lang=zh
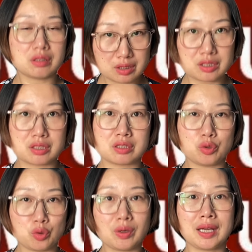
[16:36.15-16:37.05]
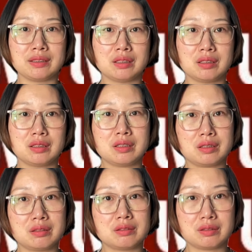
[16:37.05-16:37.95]
一直勇敢的
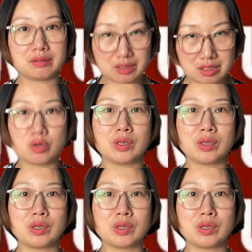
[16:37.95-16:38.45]
生